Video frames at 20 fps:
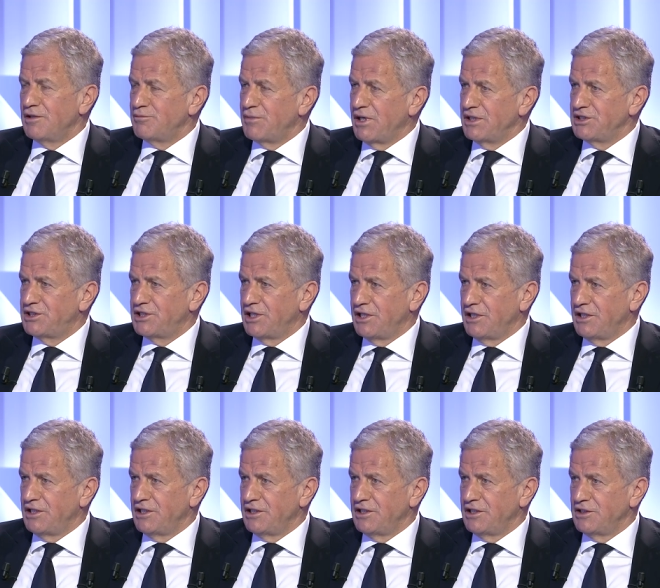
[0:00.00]
Bence
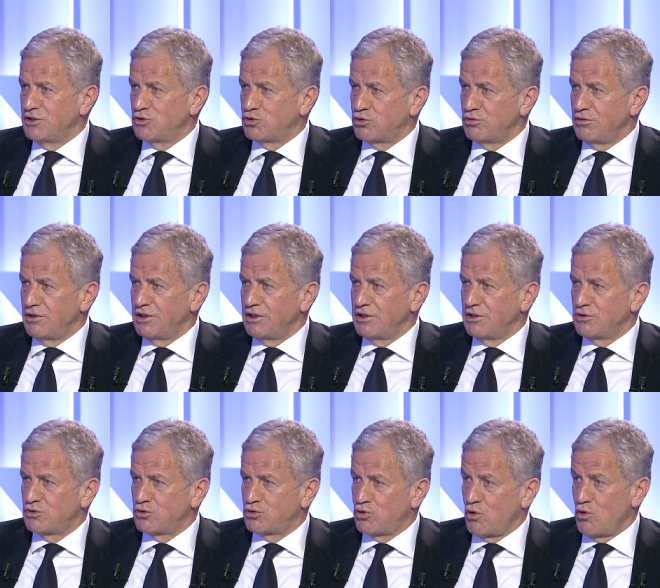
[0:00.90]
e,
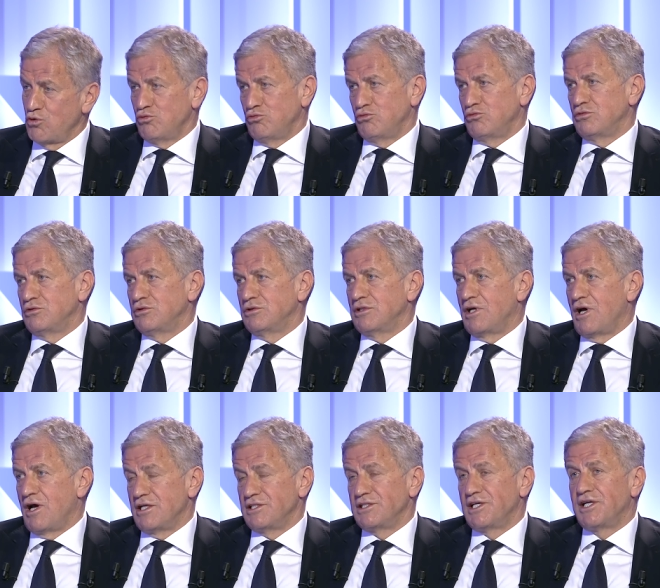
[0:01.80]
e, son
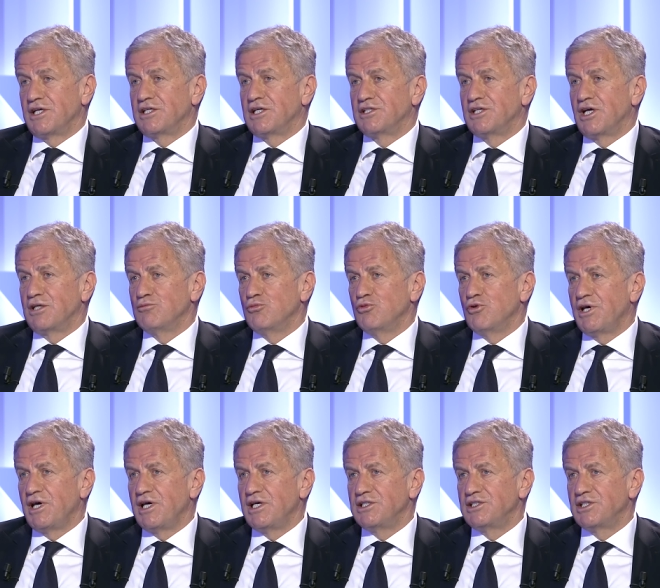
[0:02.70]
anlara kadar bu
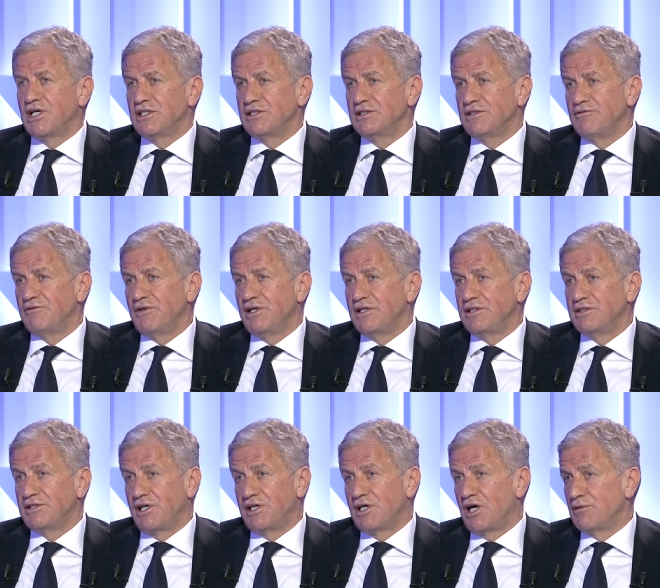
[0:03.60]
heyecan ve
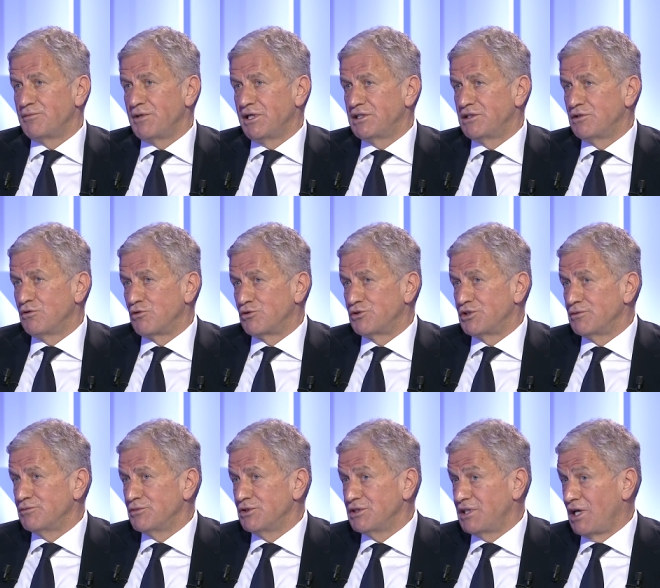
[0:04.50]
rekabet
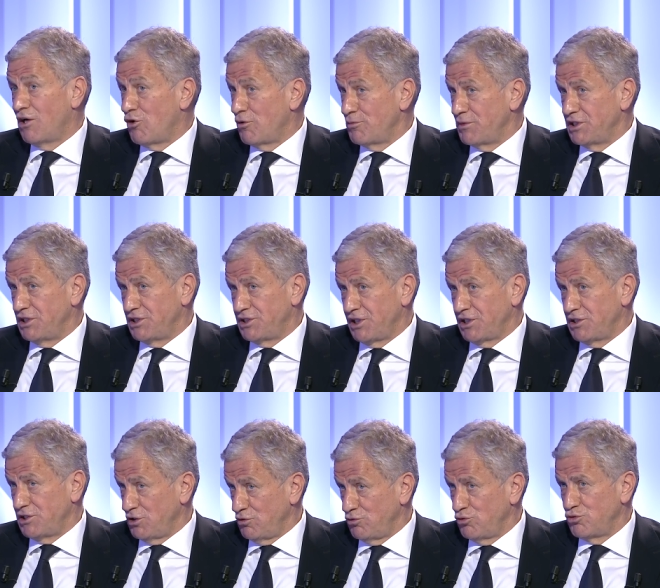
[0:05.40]
ortamı devam
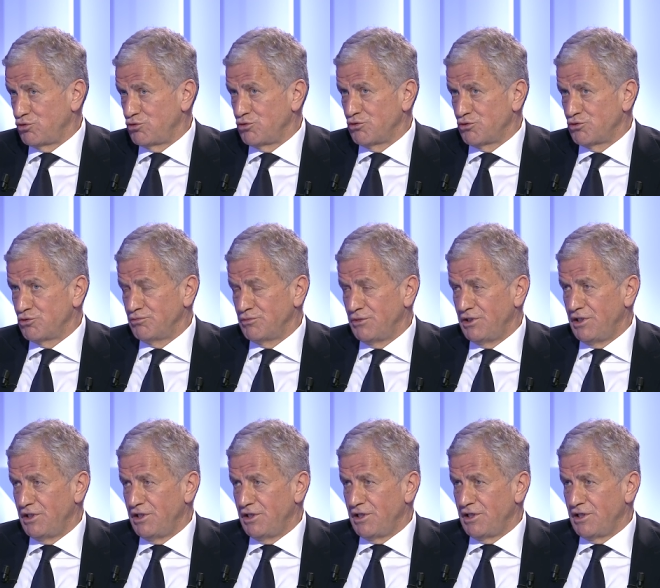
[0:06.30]
edecek diye düşünüyorum.
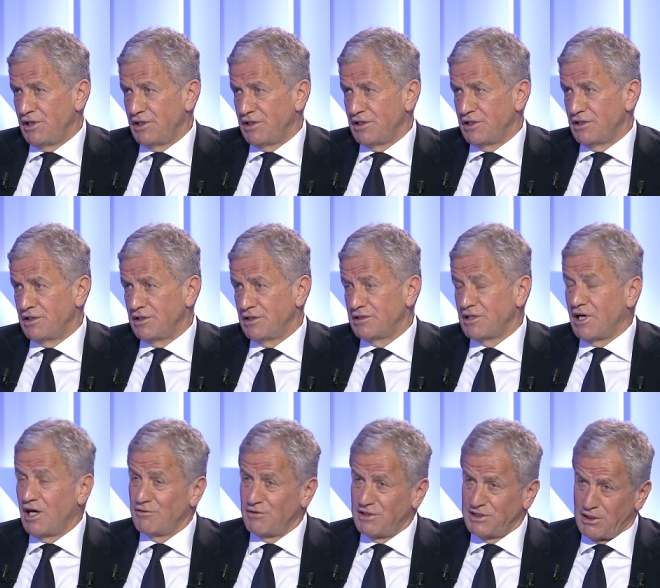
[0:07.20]
E,
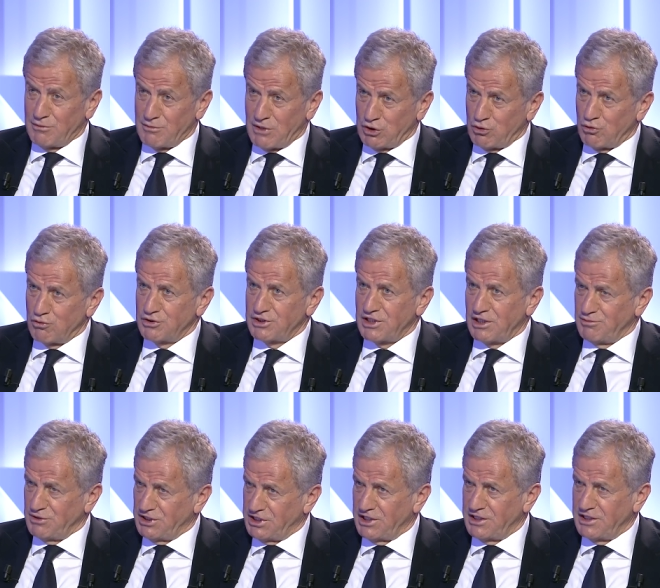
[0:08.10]
daha fazla maç
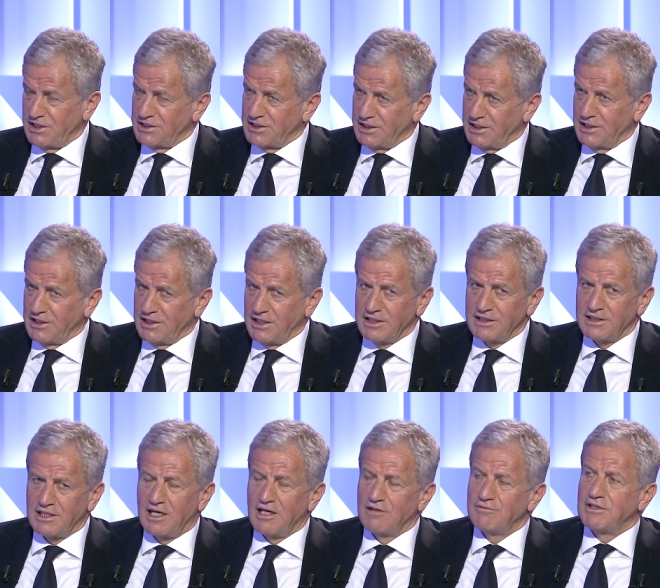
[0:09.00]
olacak bir şekilde.
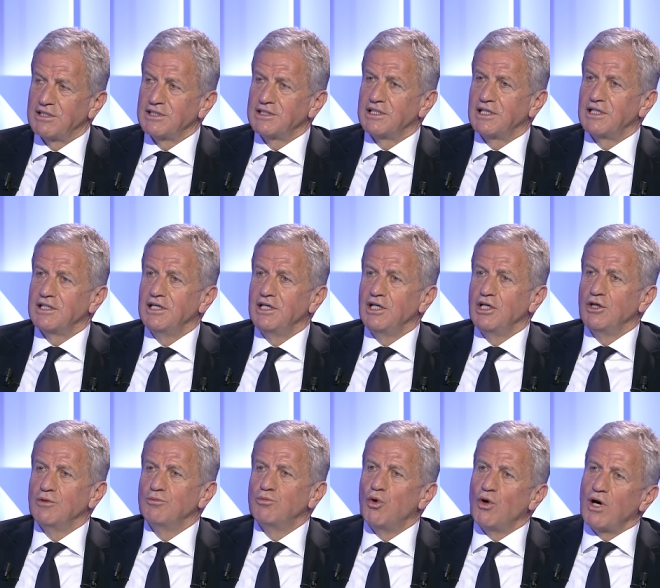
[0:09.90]
Yani daha fazla
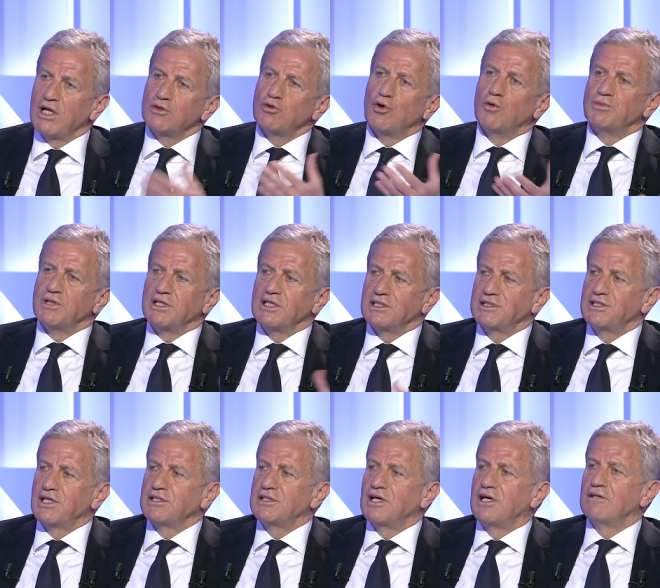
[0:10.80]
puan toplanacak.